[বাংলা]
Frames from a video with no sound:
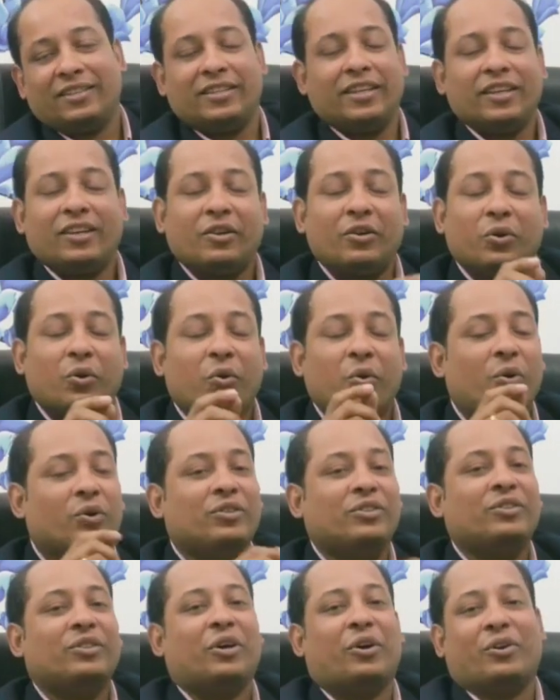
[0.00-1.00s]
ঠিক কোন
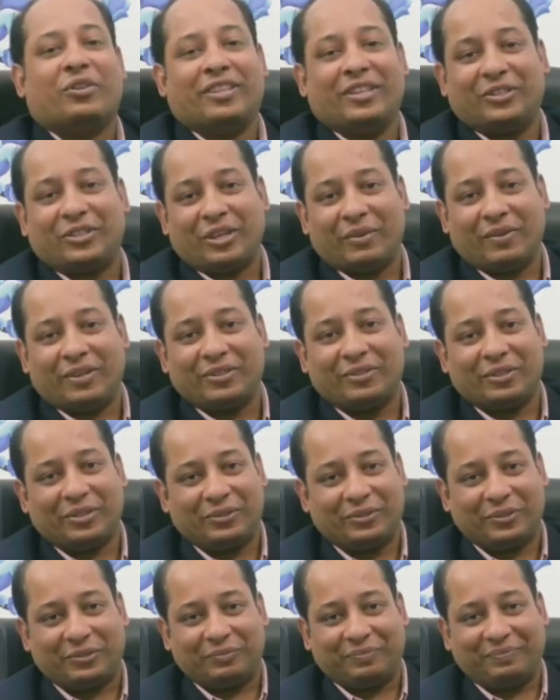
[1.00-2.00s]
ধরনের
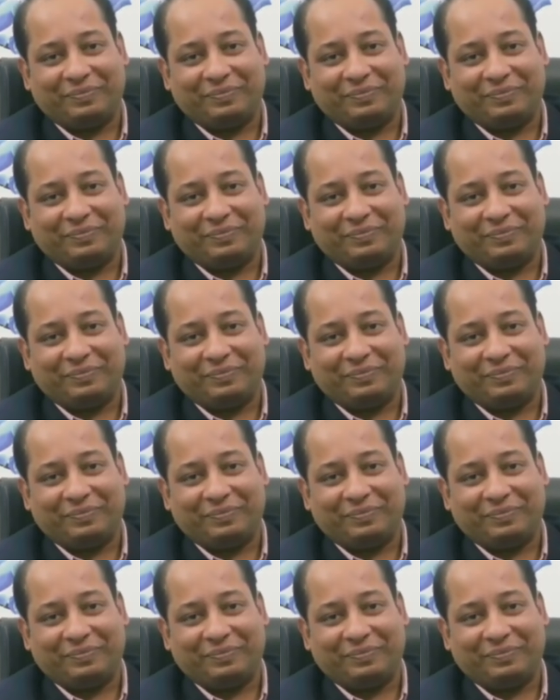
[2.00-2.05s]
সমাজতন্ত্র